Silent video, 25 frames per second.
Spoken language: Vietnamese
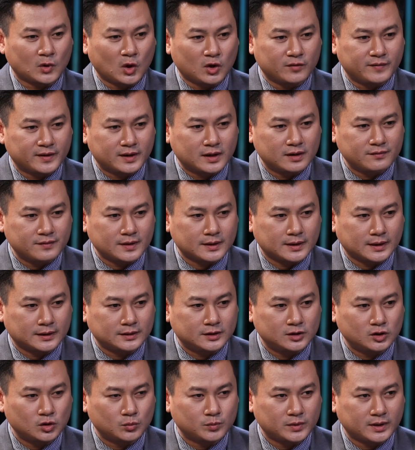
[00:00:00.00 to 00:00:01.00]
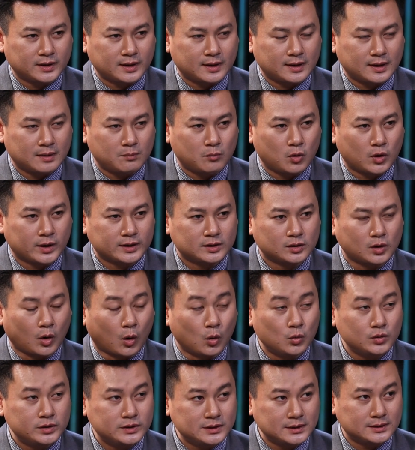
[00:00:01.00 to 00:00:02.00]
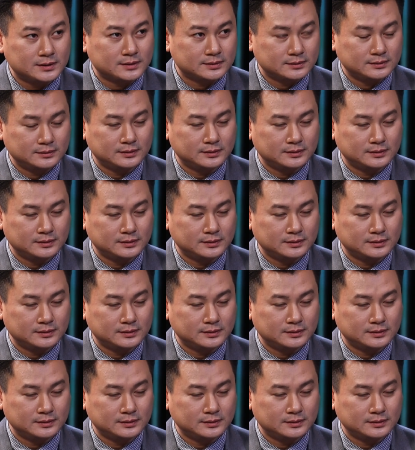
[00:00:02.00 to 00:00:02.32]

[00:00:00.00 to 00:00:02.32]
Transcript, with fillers: Đối với cái việc này thì chúng ta thấy rằng là một cái tổ chức